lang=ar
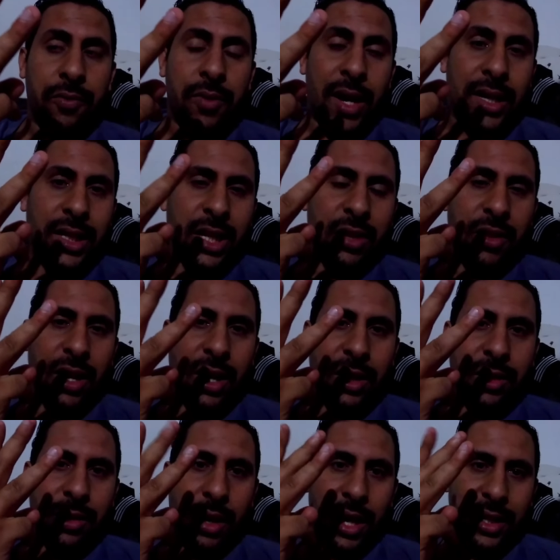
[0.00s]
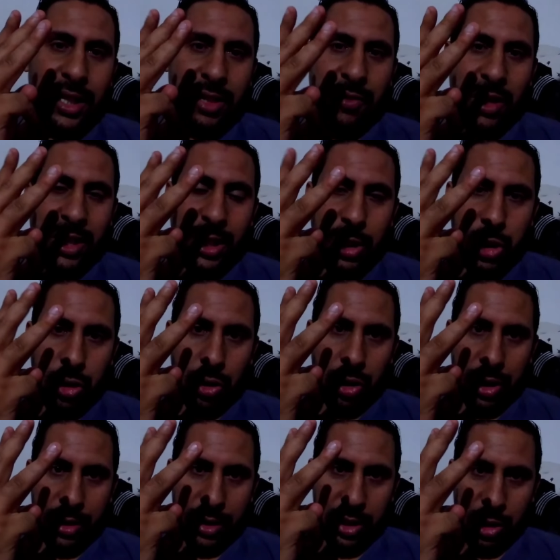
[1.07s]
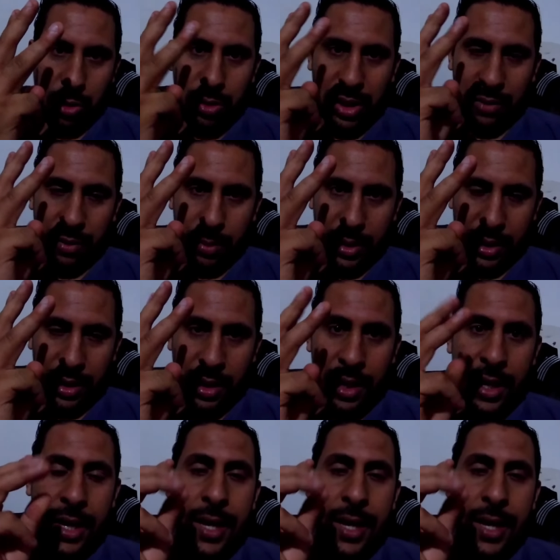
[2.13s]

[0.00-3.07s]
عندك فيها عندك فيها 3 شهور الكونطا في البنك